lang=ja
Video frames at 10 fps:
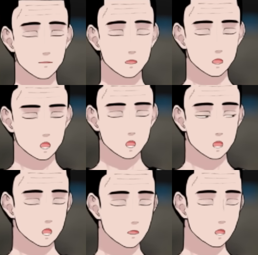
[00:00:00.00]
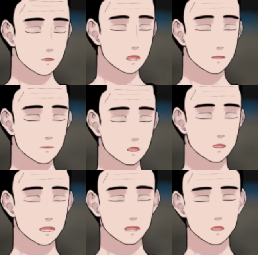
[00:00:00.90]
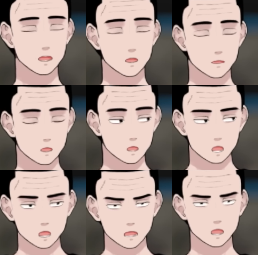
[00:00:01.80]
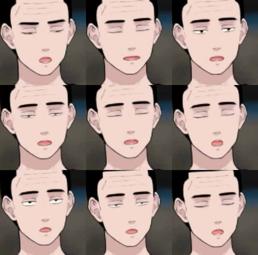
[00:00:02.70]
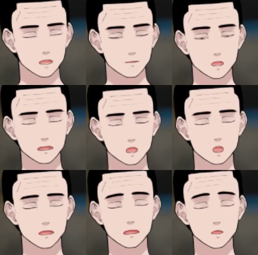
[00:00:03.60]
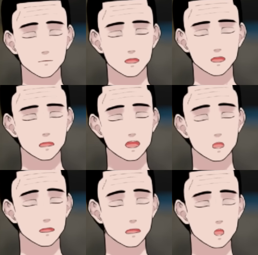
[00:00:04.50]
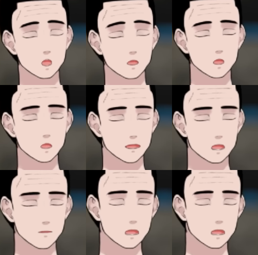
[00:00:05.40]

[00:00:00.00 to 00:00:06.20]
こもどこもなすりつけ合いじゃないけど、どこも主犯的なことじゃなくて、まあまあまあっていうことで、